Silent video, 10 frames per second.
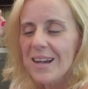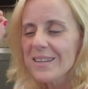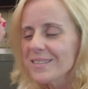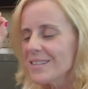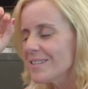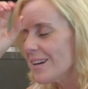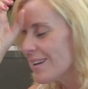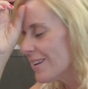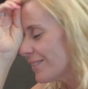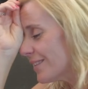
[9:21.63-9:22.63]

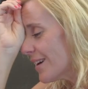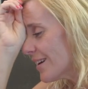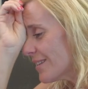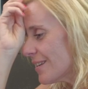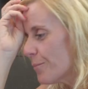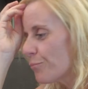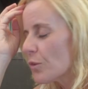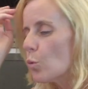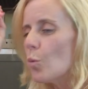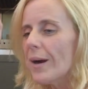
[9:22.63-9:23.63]
achicharrante allí,
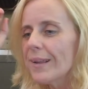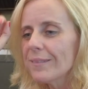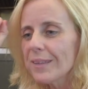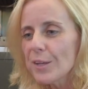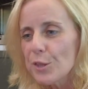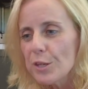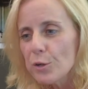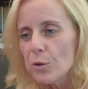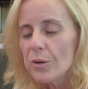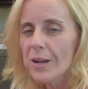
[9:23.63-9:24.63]

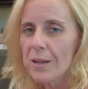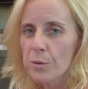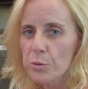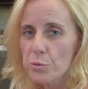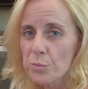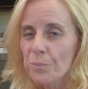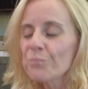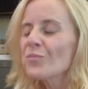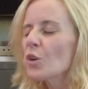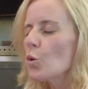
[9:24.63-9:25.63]
45 grados.
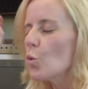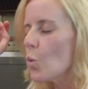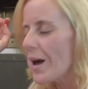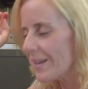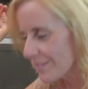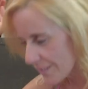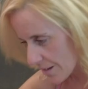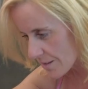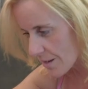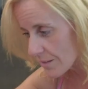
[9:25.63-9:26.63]

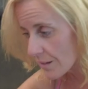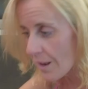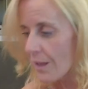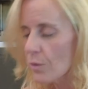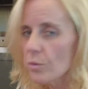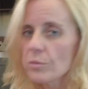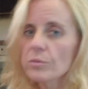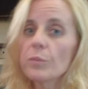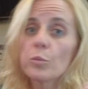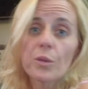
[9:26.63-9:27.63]
46 grados.
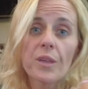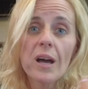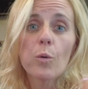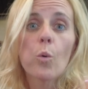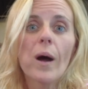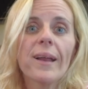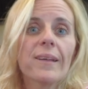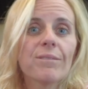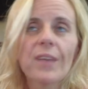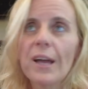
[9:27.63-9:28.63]
Murcia,
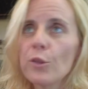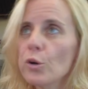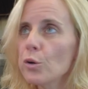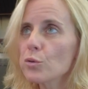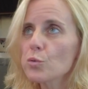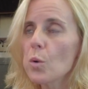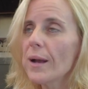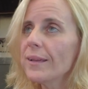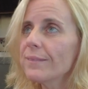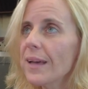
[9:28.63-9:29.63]
42, Pero 43. Si